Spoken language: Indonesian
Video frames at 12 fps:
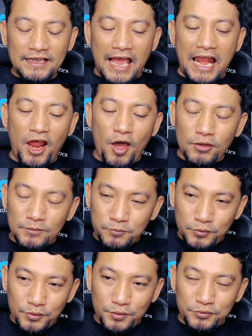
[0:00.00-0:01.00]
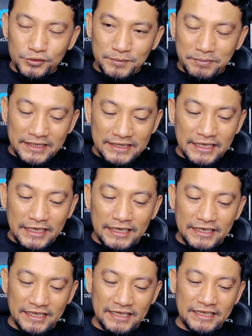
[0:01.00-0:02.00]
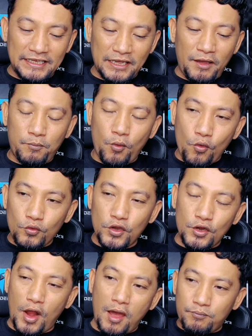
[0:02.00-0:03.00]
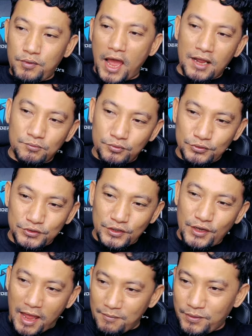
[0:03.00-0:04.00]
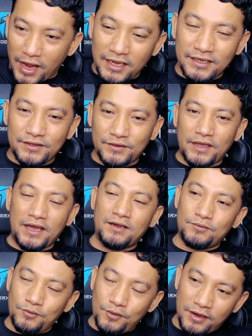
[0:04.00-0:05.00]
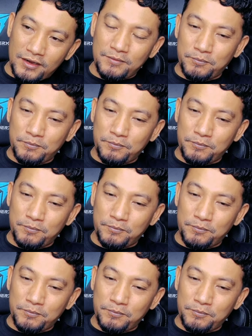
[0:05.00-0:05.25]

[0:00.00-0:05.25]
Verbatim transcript: Kalau burungmu seperti ini ya bunyi nabrak bunyi nabrak gitu ya, wah,